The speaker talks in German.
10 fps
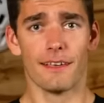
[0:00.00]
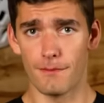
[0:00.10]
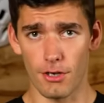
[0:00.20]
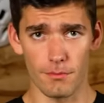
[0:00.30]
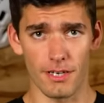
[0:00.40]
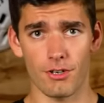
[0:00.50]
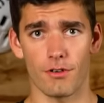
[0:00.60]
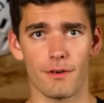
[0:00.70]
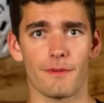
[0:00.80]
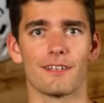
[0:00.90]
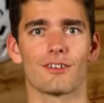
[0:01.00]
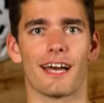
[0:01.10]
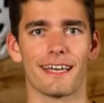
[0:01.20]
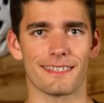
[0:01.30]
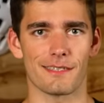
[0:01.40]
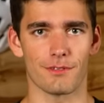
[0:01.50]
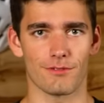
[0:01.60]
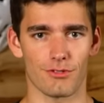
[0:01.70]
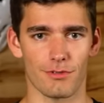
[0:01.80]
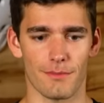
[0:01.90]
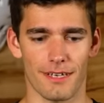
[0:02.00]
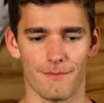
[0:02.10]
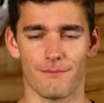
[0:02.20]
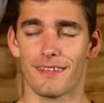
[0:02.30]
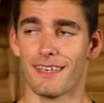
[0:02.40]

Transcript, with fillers: Wie auch immer, können wir mal noch ein eigenes Video drüber machen.